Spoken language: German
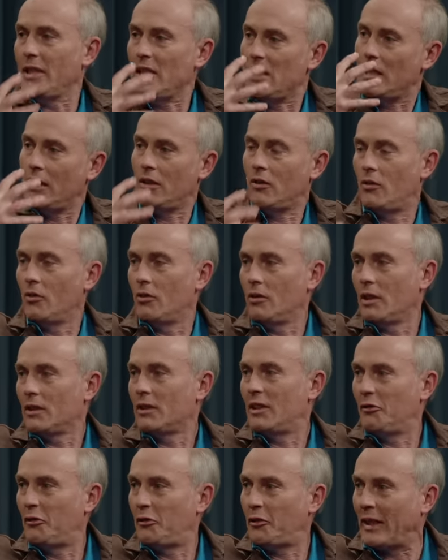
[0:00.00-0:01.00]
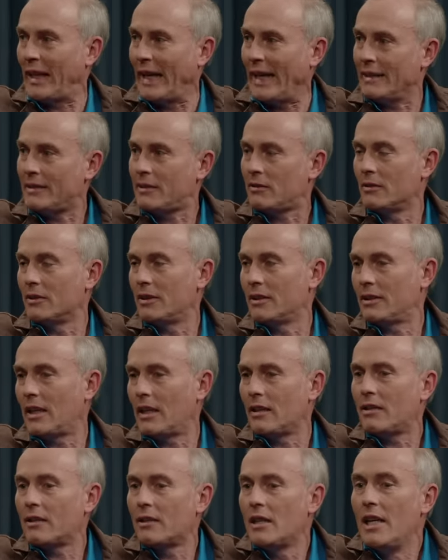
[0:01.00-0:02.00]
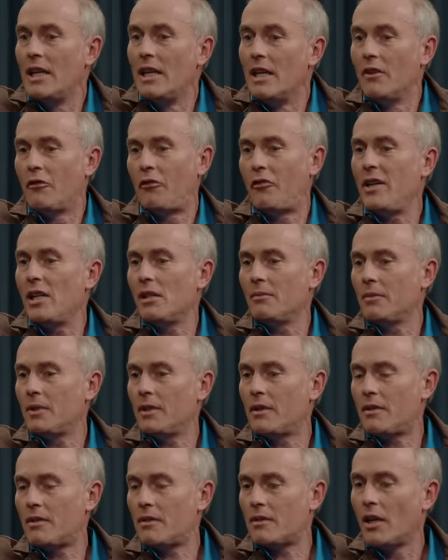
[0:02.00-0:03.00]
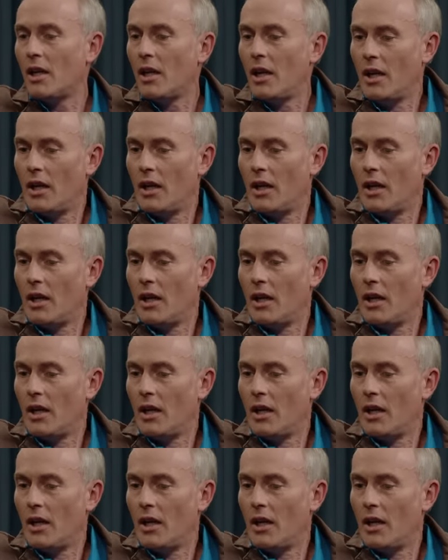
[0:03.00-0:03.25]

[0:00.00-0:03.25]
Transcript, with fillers: in den Döner gefressen. Und das hatte viel mit,